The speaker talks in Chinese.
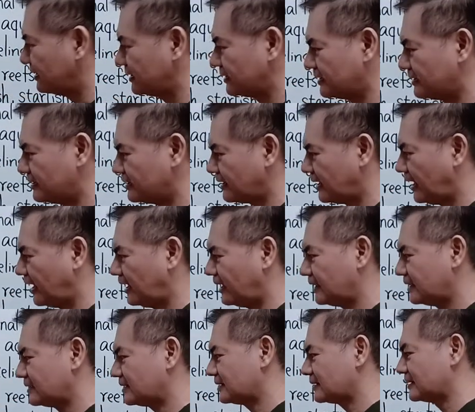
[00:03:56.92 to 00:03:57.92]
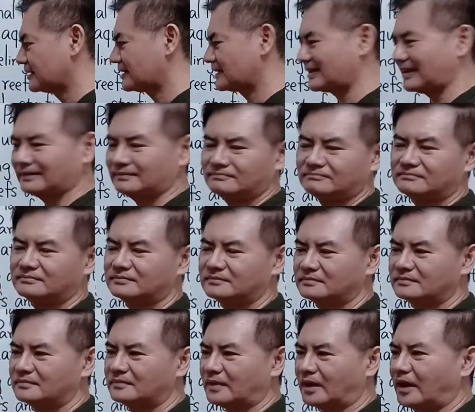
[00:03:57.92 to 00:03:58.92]
的啊这个山
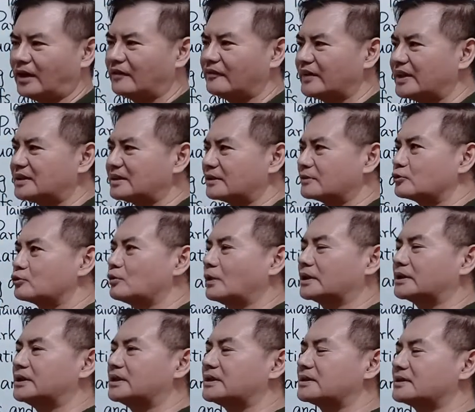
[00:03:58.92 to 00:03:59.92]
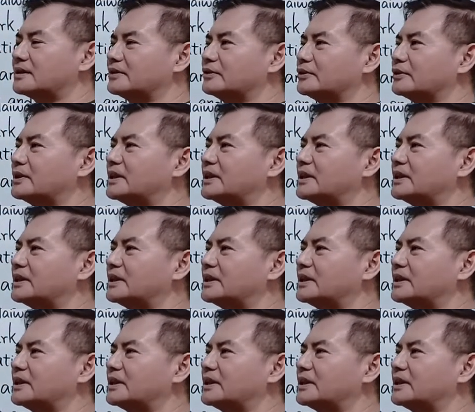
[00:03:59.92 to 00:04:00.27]
啊非常壮丽的山，有